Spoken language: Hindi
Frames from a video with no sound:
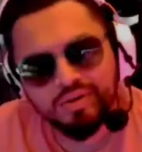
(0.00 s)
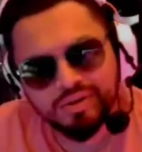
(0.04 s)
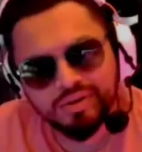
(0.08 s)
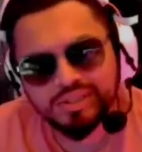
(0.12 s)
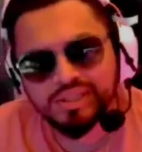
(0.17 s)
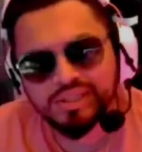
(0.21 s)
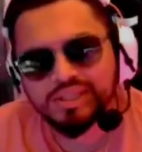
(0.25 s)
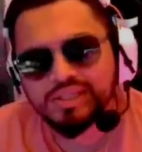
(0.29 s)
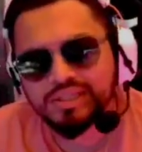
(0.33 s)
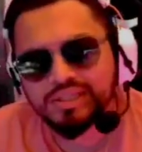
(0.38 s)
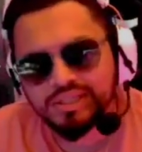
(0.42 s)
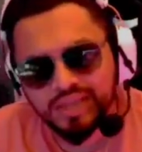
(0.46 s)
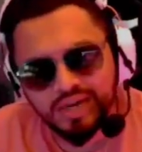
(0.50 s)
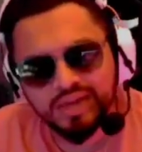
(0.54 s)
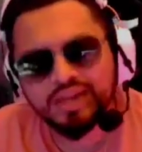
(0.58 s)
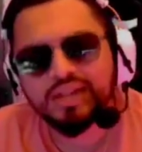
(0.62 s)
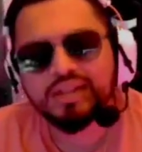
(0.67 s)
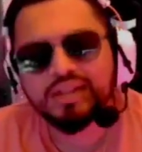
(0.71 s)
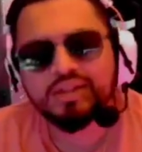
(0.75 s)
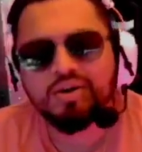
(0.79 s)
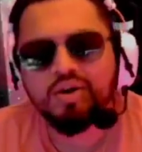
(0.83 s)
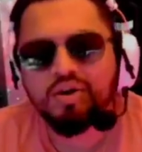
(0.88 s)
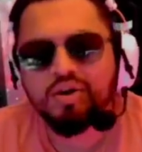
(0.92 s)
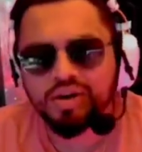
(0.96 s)
इन जनरल
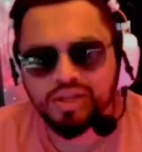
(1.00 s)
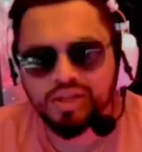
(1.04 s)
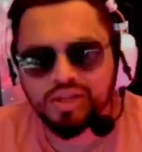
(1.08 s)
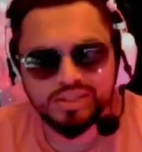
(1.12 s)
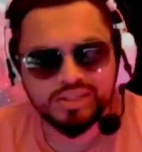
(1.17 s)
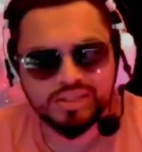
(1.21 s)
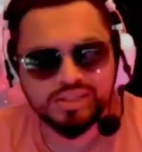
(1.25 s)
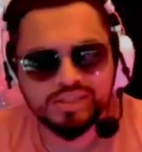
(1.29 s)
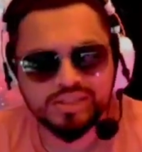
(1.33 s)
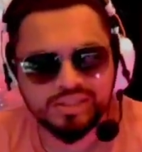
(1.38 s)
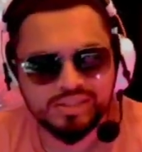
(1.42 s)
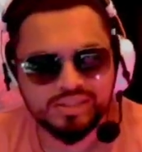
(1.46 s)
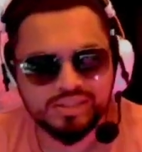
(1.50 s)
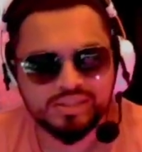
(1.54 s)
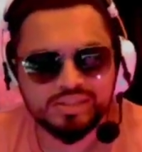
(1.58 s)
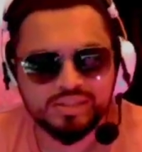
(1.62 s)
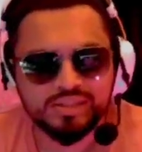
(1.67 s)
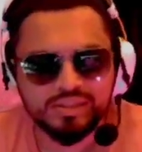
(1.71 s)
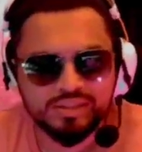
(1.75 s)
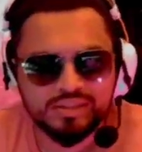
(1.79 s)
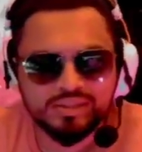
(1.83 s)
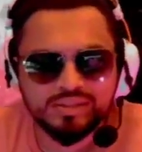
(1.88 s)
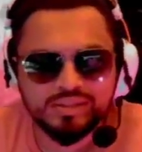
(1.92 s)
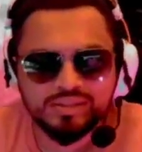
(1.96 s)
द ऑडियंस
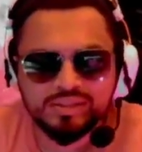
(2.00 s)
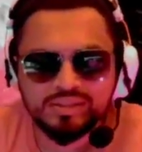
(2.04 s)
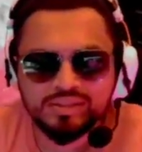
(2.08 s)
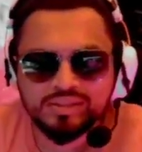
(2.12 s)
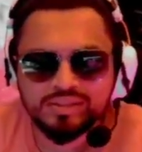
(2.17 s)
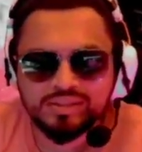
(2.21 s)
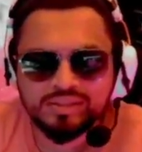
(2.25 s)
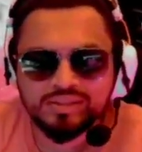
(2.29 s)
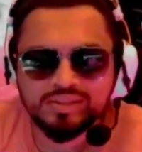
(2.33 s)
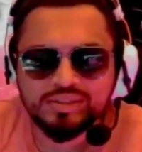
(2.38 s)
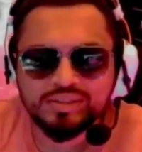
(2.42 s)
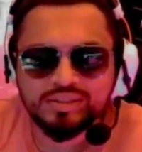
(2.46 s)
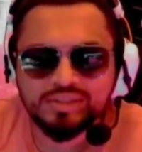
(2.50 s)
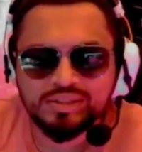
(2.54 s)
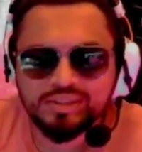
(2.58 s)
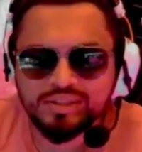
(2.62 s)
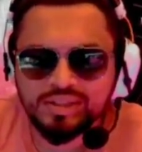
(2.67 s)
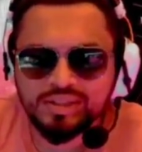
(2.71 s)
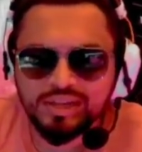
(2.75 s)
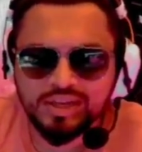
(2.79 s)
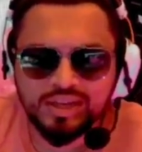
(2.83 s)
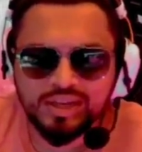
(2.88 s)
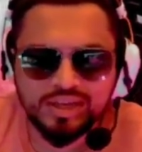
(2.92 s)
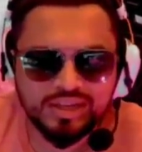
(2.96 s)
इज
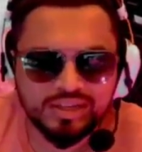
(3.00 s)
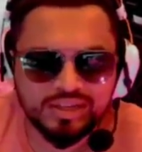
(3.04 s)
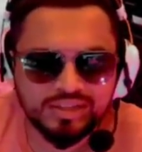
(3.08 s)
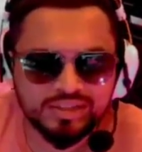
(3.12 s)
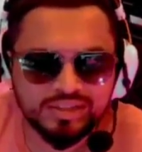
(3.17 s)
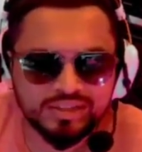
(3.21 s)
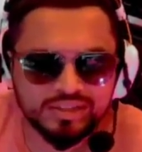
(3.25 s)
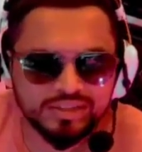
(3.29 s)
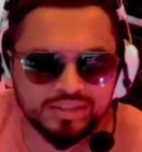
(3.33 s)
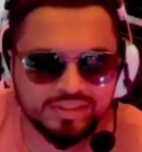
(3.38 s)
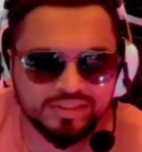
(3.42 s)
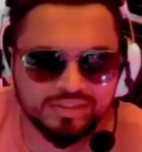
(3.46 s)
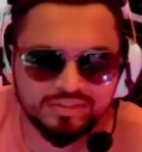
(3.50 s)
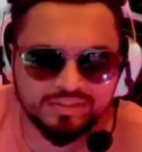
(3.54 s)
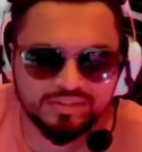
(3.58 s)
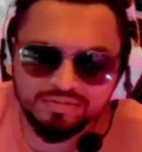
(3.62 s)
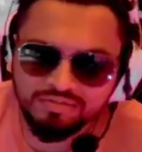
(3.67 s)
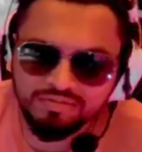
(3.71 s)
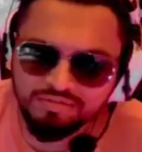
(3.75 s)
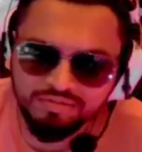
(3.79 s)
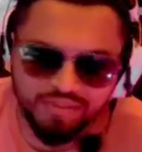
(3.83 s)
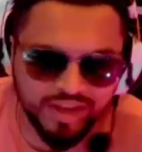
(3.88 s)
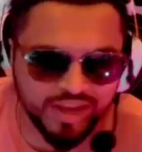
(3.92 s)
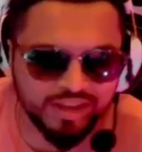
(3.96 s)

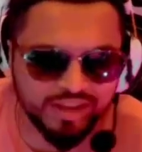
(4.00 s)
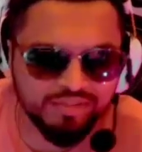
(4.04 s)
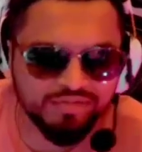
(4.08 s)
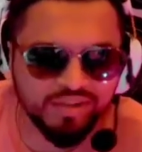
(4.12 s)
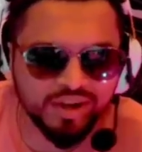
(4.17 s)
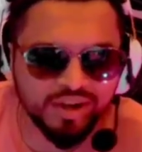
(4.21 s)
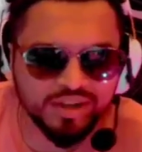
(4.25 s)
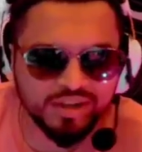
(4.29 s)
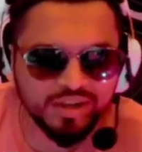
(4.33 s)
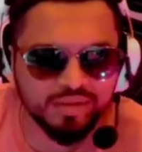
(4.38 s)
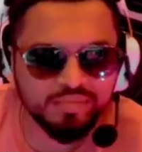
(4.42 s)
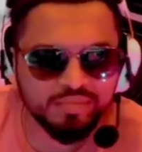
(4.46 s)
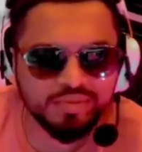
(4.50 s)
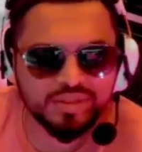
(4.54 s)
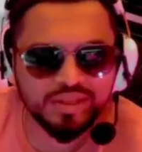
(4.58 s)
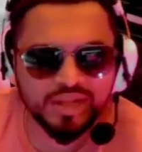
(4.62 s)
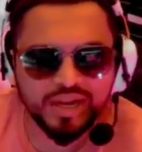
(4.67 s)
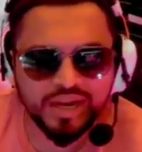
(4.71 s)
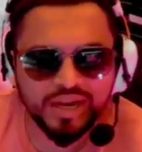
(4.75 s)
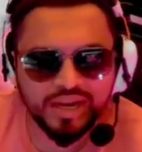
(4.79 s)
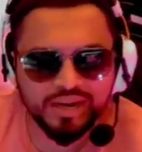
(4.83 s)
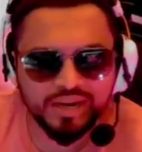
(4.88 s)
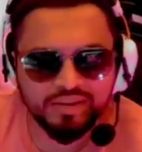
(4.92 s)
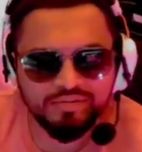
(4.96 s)
very fucked up in the
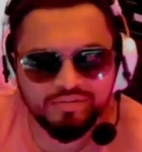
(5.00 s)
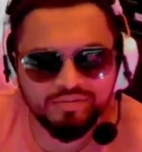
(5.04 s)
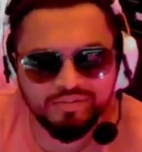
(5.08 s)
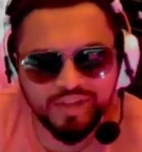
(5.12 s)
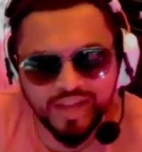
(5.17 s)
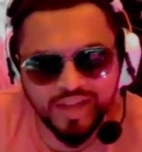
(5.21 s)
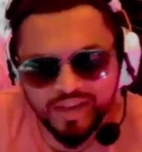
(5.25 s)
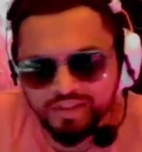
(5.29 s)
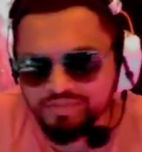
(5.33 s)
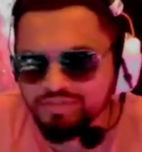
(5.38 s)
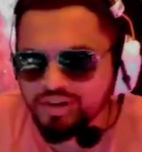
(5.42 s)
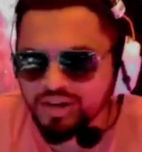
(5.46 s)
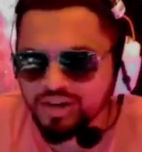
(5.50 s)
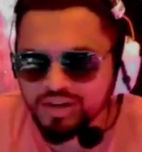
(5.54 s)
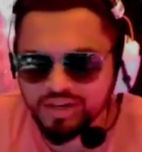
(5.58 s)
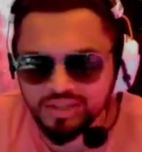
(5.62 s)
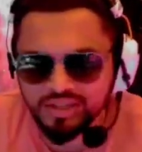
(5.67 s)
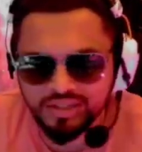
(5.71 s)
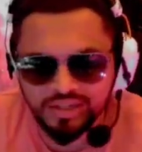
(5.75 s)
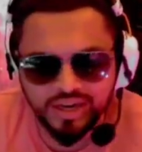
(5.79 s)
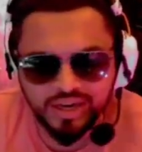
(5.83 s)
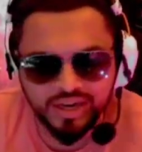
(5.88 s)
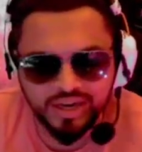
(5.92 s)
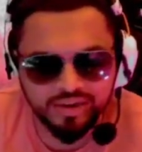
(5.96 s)
head very fucked in
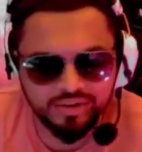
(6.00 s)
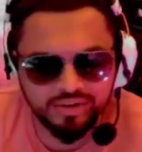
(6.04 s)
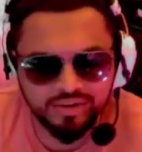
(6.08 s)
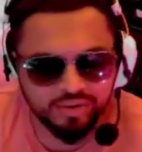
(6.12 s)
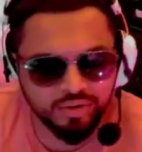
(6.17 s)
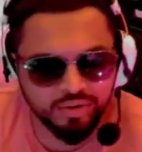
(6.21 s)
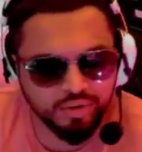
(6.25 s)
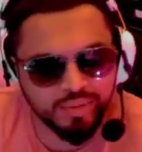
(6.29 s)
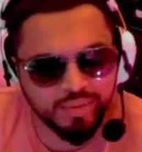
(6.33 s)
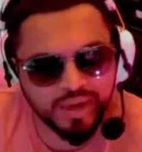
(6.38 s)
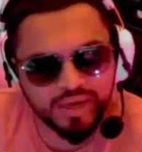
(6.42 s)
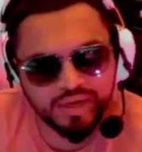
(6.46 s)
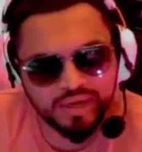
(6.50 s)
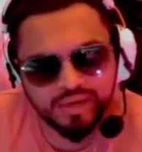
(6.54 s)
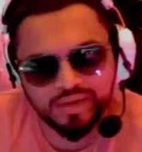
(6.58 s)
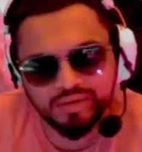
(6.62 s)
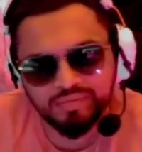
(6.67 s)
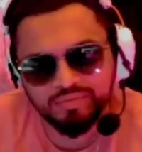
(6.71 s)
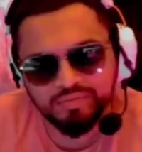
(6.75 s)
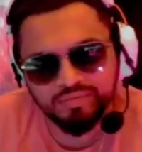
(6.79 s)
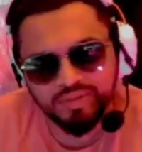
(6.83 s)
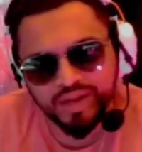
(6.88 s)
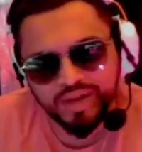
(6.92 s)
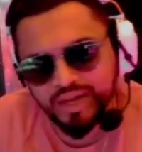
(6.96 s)
the head no matter
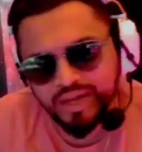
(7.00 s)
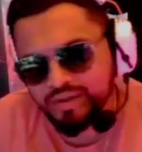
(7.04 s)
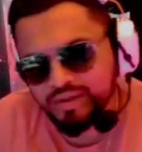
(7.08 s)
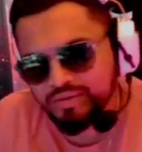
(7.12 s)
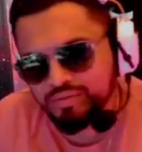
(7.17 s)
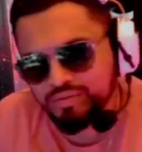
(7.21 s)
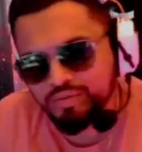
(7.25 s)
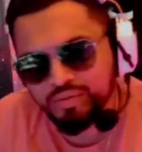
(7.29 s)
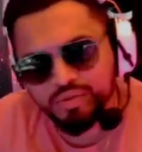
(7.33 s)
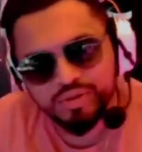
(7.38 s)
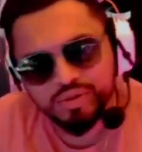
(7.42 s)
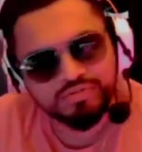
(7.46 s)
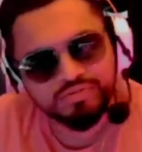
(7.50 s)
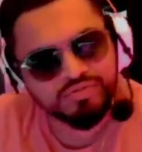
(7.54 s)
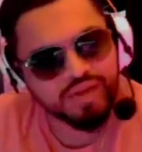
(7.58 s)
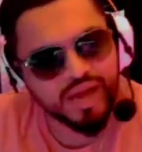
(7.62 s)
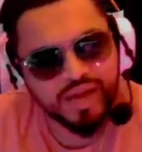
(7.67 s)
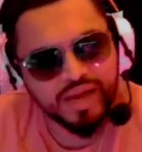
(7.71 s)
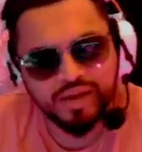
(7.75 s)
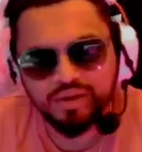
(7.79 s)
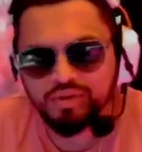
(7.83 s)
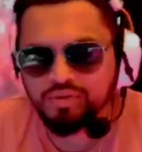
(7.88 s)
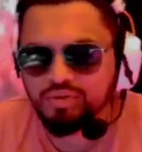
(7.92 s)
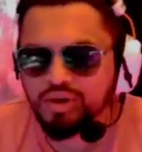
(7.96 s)
where whose
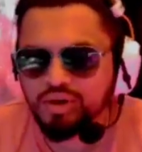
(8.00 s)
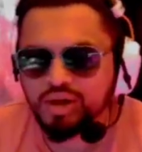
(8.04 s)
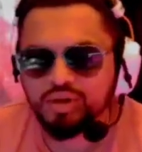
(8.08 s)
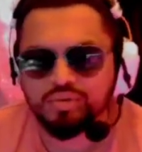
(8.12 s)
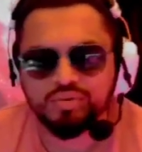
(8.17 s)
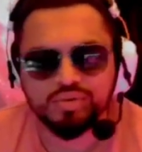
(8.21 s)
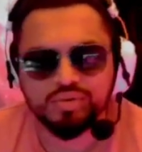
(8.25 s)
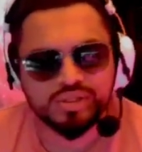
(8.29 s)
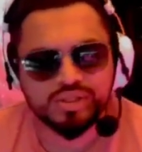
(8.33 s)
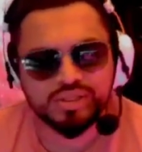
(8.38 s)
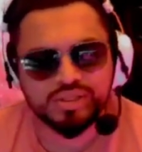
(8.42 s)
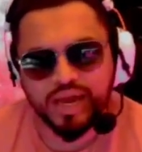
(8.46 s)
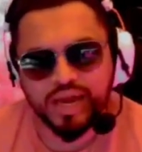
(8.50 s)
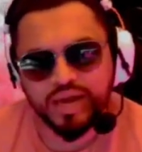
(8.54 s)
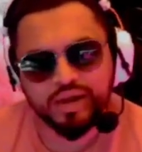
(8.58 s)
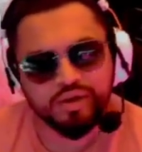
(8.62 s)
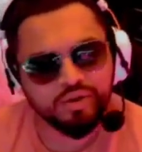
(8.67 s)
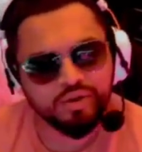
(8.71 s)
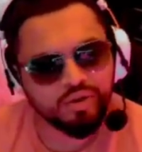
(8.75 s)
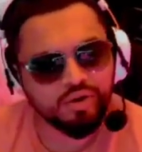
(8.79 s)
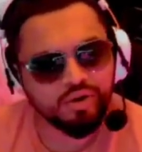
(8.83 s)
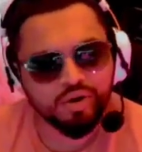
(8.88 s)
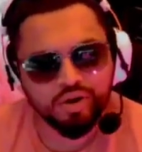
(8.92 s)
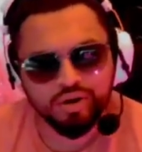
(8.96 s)
fan you are whose side you
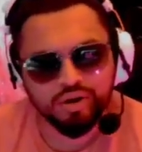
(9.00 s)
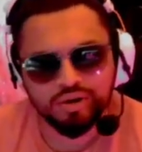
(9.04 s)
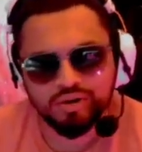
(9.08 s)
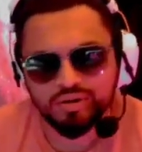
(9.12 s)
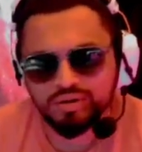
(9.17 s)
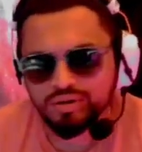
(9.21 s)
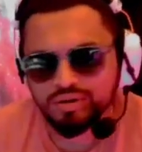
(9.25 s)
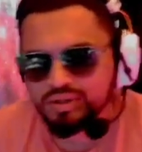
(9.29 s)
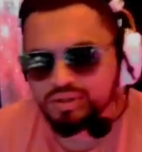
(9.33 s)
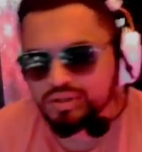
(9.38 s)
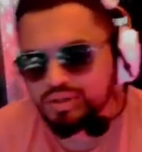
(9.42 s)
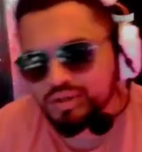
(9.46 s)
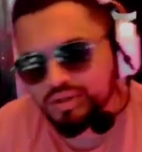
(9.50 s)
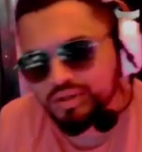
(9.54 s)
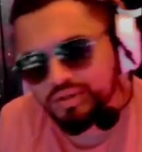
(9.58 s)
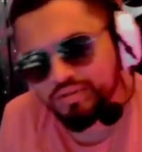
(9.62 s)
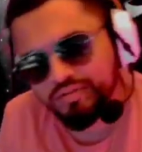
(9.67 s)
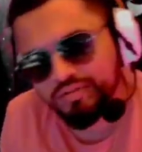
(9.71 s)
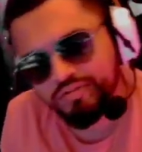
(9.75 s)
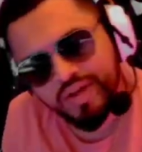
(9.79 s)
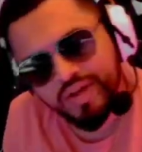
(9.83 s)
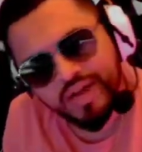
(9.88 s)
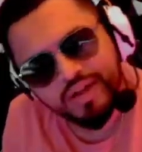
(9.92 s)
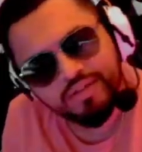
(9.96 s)
are on
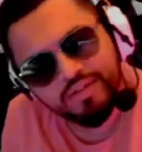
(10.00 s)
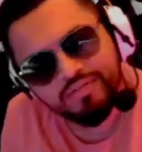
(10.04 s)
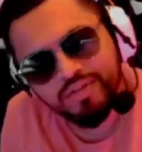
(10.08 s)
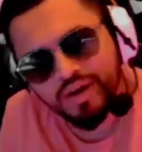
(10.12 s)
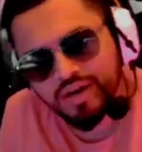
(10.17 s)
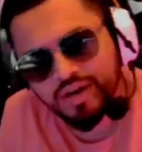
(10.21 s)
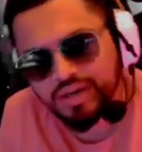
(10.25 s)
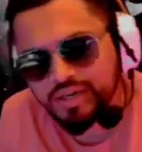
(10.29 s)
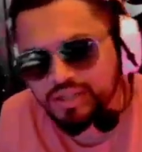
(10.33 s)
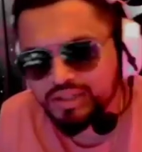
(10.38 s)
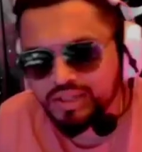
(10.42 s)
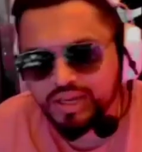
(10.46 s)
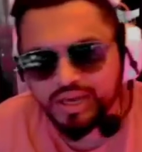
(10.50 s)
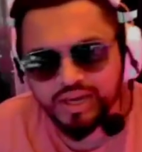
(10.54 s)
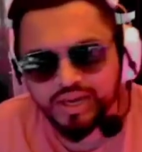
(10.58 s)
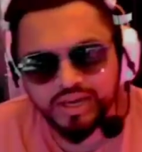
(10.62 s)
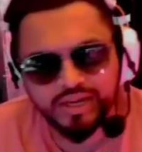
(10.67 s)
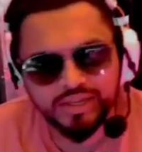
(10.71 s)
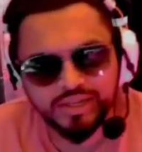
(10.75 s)
very fucked in the head